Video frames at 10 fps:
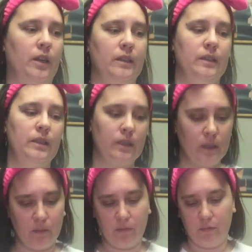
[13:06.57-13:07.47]
А здесь
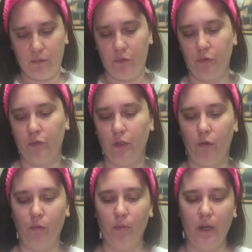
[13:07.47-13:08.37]
как бы вот все в
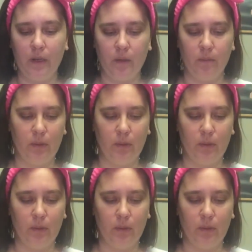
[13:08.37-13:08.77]
таком маленьком